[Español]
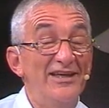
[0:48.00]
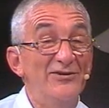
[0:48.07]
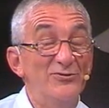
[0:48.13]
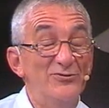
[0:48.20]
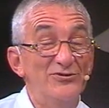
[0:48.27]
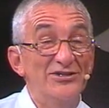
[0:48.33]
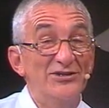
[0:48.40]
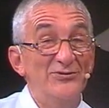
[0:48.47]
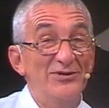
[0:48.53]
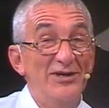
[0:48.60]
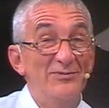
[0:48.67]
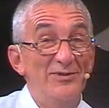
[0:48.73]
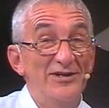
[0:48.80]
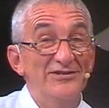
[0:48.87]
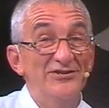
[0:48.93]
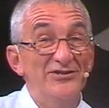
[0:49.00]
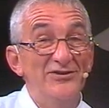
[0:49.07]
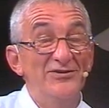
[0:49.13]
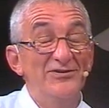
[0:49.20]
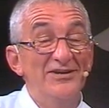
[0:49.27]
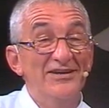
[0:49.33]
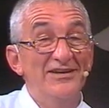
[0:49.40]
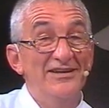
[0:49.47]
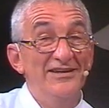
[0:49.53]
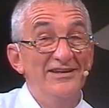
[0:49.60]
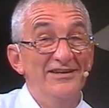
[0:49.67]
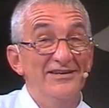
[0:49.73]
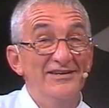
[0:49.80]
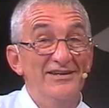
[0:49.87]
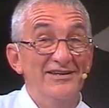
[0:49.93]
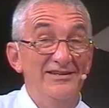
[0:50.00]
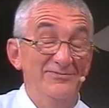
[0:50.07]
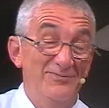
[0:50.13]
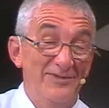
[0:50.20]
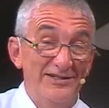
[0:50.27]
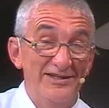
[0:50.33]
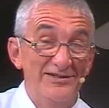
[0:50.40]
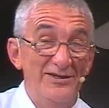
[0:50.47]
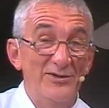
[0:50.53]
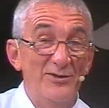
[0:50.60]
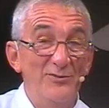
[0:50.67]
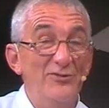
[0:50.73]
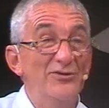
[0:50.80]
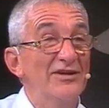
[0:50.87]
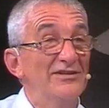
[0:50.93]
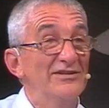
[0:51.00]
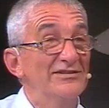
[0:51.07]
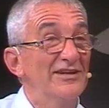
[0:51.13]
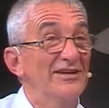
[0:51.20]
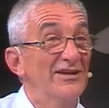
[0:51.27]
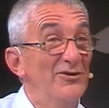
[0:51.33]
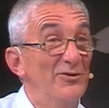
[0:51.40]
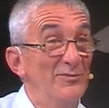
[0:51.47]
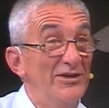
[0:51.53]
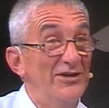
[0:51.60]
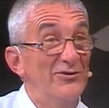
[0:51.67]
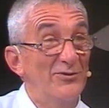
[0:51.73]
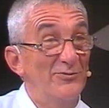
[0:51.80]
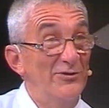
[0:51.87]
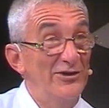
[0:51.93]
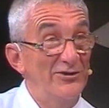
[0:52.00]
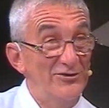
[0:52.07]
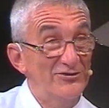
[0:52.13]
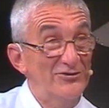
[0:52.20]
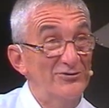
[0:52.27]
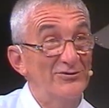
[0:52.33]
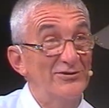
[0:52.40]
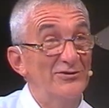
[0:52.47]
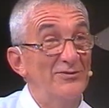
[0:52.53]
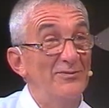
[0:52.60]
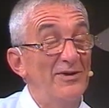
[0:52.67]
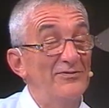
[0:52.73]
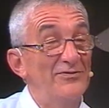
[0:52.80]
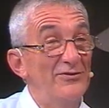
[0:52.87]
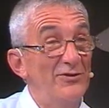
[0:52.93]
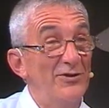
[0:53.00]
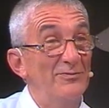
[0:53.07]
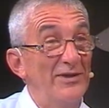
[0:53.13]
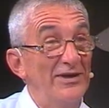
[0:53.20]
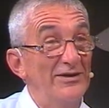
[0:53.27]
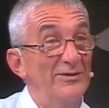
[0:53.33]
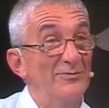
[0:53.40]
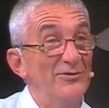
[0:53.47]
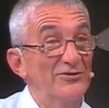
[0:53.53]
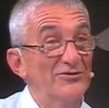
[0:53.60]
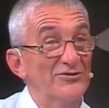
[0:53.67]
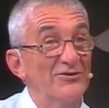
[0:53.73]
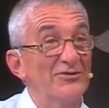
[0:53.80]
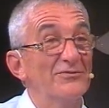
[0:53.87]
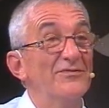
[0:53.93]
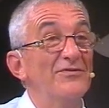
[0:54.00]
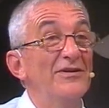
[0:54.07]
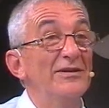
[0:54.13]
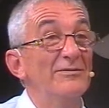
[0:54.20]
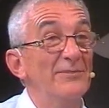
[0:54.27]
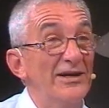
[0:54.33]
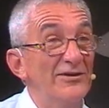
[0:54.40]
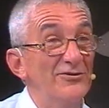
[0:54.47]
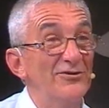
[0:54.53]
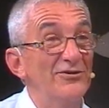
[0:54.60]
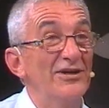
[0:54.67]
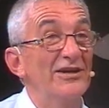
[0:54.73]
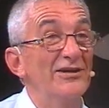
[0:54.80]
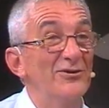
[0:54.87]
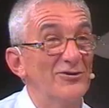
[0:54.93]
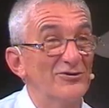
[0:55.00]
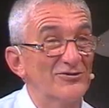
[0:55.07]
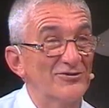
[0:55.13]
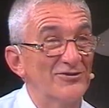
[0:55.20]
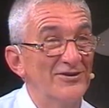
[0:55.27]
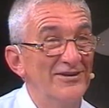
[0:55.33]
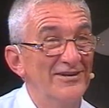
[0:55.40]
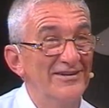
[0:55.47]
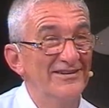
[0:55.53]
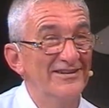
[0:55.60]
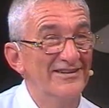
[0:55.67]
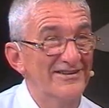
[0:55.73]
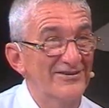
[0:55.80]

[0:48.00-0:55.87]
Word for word: escuchado una expresión que es bastante común que dice que el hombre es como el oso, cuando más feo es más hermoso. Firmado el oso. El oso.